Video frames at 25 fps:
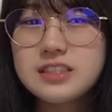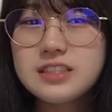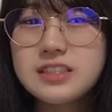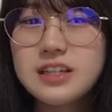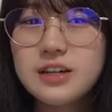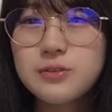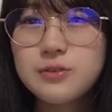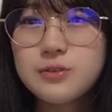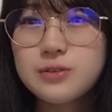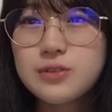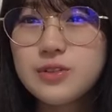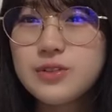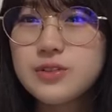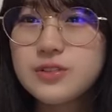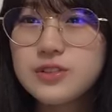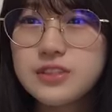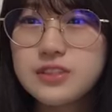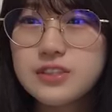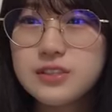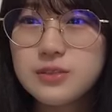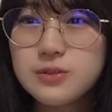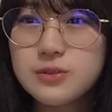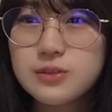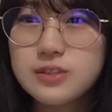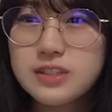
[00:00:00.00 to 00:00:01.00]
ちょっとひじり
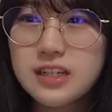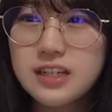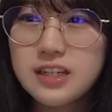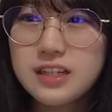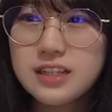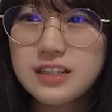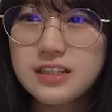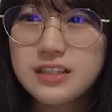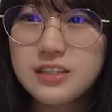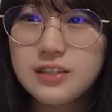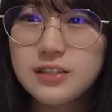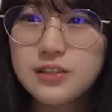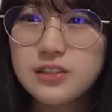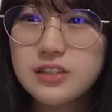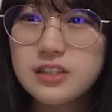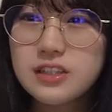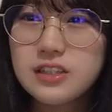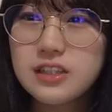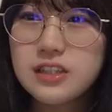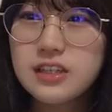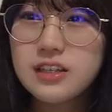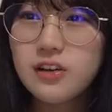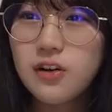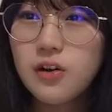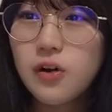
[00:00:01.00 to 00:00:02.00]
が嘘ついておちゃら
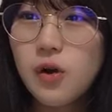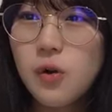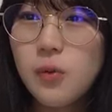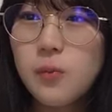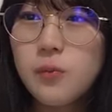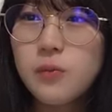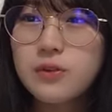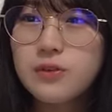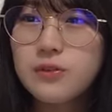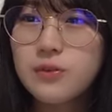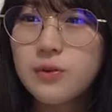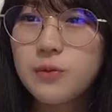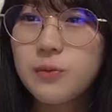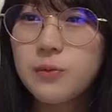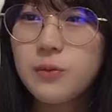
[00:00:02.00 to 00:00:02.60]
けてるように